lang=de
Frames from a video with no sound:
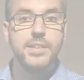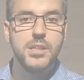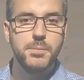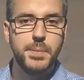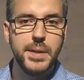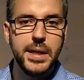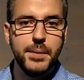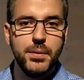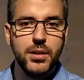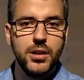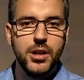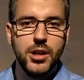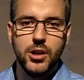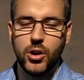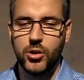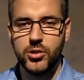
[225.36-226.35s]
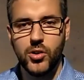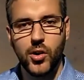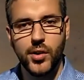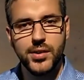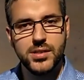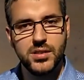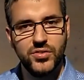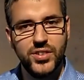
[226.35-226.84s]
die Bibel und
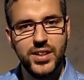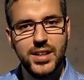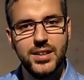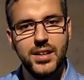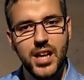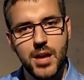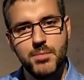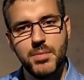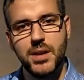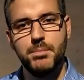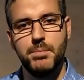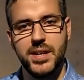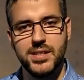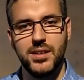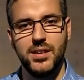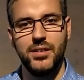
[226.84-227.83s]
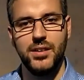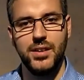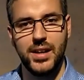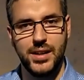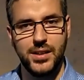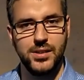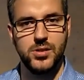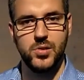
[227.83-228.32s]
Gottes Willen immer besser
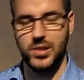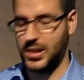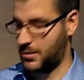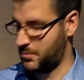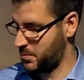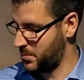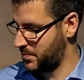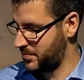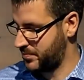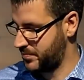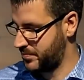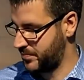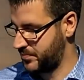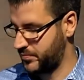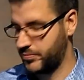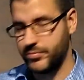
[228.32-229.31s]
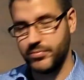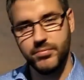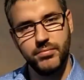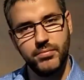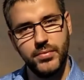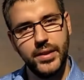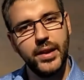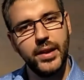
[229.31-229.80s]
kennenzulernen.
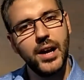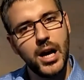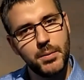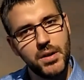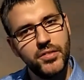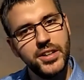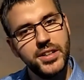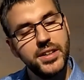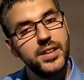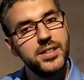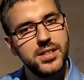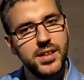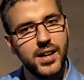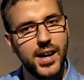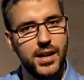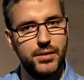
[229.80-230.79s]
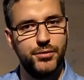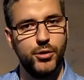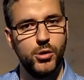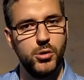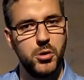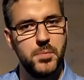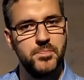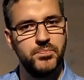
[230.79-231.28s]
Aber wichtig ist die
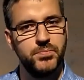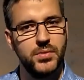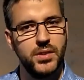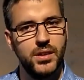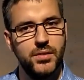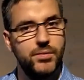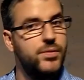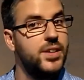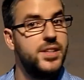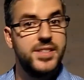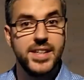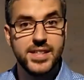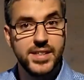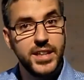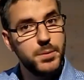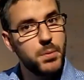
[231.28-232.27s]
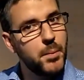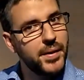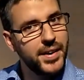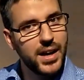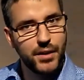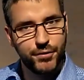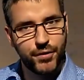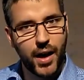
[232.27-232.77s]
Reihenfolge. Ich setze nicht bei meiner
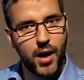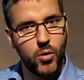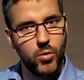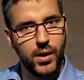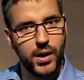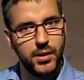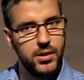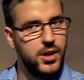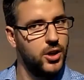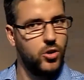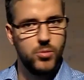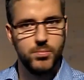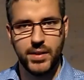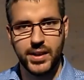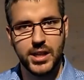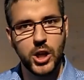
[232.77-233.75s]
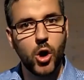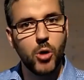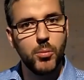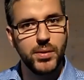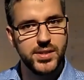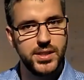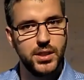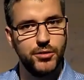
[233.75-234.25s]
Erfahrung an. Mein Glaube
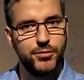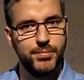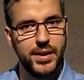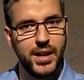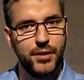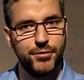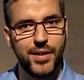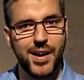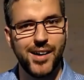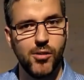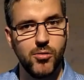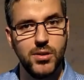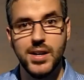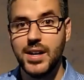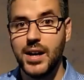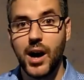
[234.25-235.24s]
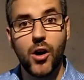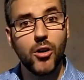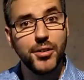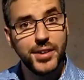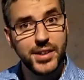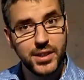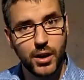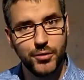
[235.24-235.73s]
basiert auf meiner Erfahrung, auch
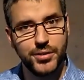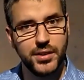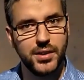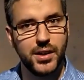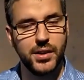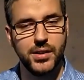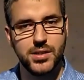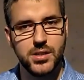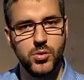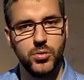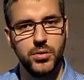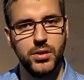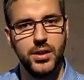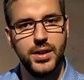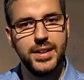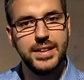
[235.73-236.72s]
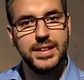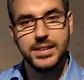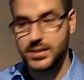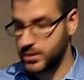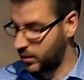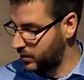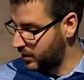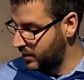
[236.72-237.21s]
nicht auf der Tradition,
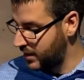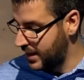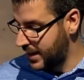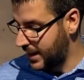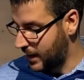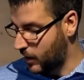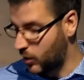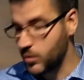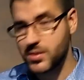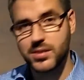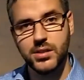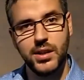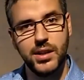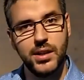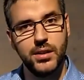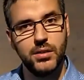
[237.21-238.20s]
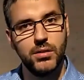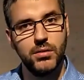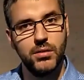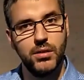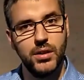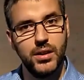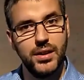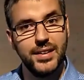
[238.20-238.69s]
sondern
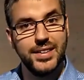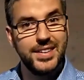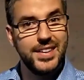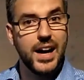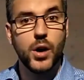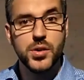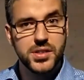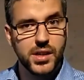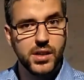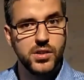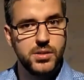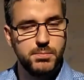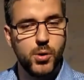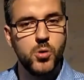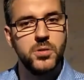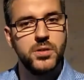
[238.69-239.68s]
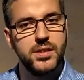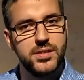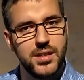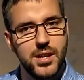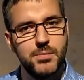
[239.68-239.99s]
Auslegung, der Ausgangspunkt ist